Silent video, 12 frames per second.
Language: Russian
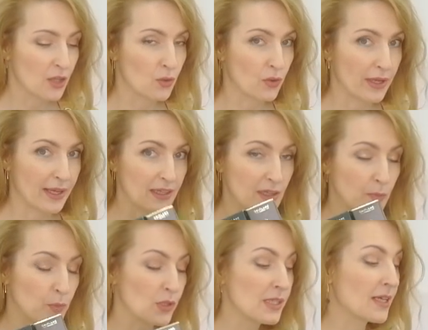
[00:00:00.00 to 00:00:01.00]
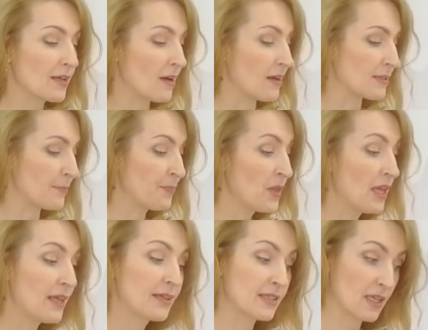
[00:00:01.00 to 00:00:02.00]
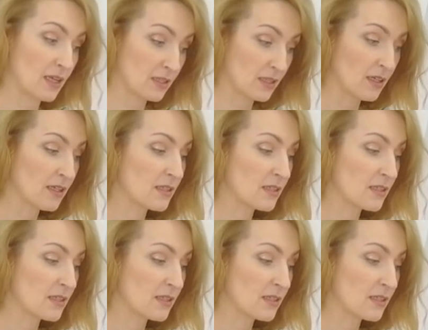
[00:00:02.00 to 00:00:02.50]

но это под заказ и кстати